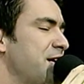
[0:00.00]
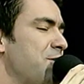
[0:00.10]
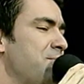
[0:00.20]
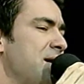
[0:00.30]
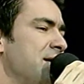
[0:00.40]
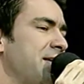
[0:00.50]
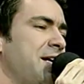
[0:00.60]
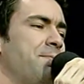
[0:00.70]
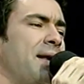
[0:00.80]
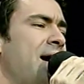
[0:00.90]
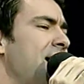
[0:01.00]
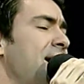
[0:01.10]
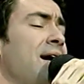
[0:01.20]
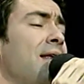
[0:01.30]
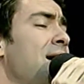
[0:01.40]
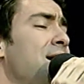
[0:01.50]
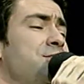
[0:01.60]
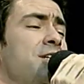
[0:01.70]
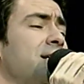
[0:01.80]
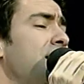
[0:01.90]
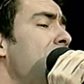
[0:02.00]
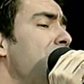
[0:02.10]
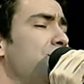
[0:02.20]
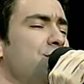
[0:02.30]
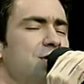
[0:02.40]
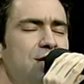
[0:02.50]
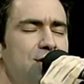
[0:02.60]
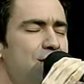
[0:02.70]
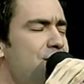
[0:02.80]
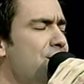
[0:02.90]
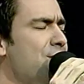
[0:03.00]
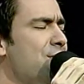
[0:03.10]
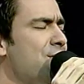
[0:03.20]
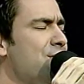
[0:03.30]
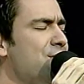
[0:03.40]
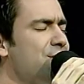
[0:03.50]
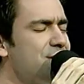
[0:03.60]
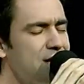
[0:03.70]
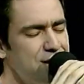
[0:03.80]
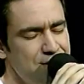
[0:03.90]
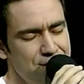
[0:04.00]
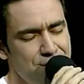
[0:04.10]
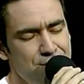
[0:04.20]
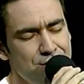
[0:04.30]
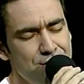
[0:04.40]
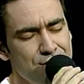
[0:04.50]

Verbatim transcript: que eu mandei pra ela de cravos e rosas vingou.